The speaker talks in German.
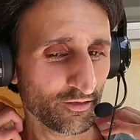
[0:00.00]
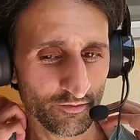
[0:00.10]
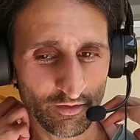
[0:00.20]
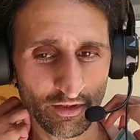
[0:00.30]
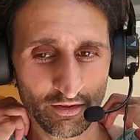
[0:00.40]

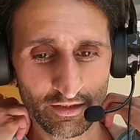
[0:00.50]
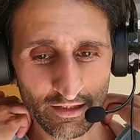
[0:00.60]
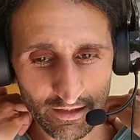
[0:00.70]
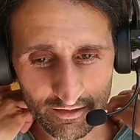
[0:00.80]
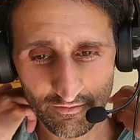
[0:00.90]
Und wie ihr auch in
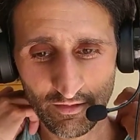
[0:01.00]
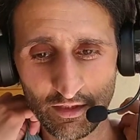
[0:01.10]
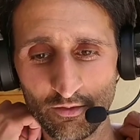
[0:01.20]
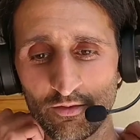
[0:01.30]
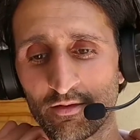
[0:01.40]
den letzten
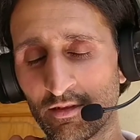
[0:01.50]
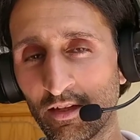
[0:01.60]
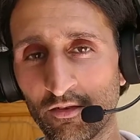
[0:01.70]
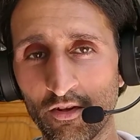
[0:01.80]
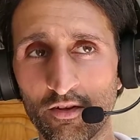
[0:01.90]
Videos
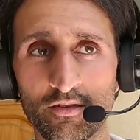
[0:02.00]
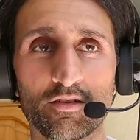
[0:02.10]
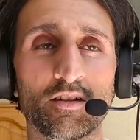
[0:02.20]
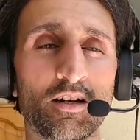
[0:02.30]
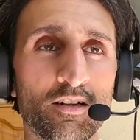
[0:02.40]
sehen
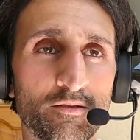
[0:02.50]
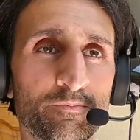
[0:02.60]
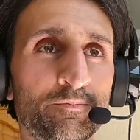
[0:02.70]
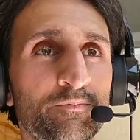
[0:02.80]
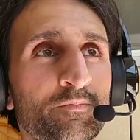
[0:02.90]
könnt,
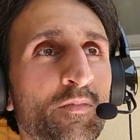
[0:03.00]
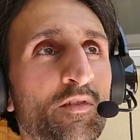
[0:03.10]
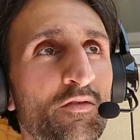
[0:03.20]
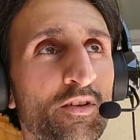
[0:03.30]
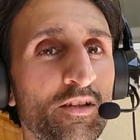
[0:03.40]
ähm,
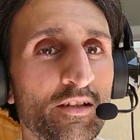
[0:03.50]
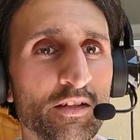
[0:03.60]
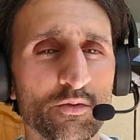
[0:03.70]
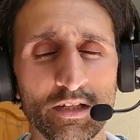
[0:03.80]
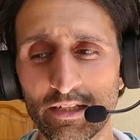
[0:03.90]
viel
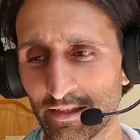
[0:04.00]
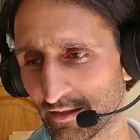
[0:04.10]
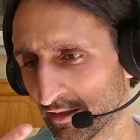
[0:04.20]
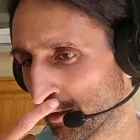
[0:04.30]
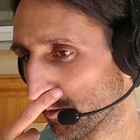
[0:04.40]

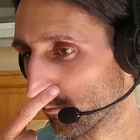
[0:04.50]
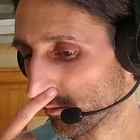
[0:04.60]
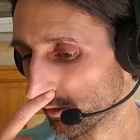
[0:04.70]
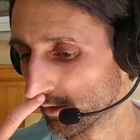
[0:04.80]
gesundheitliche Dinge.